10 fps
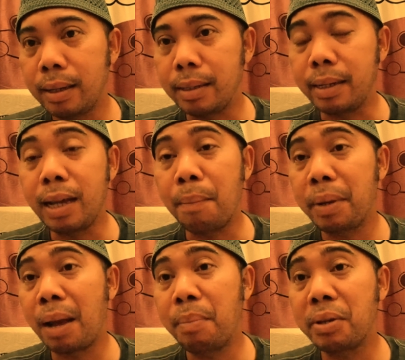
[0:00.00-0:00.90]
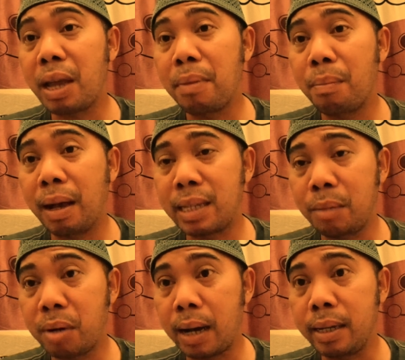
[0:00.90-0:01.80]
Jadi hampir-hampir sama
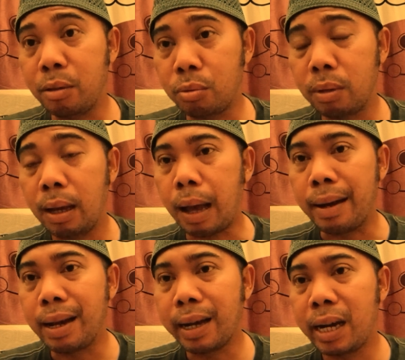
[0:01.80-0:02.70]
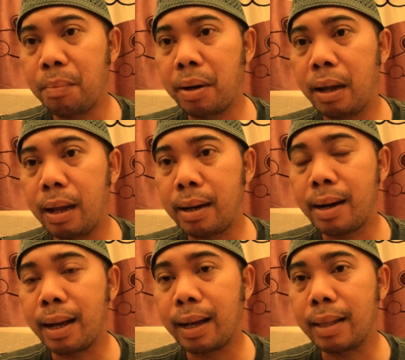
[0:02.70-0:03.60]
bahasa Ibrani itu. Ada kadabra
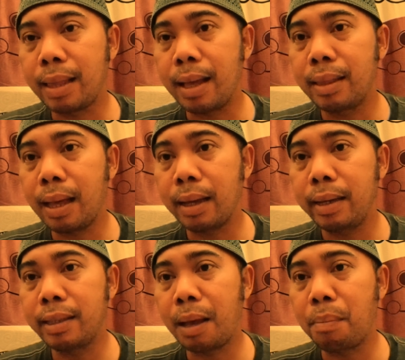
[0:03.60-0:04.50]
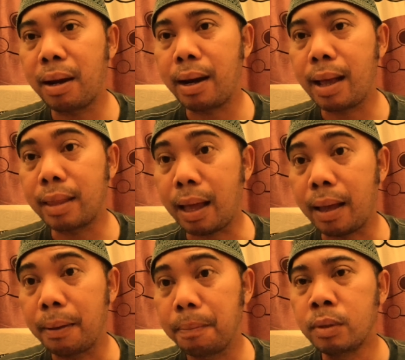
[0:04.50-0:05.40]
naka tahta kitaban nata.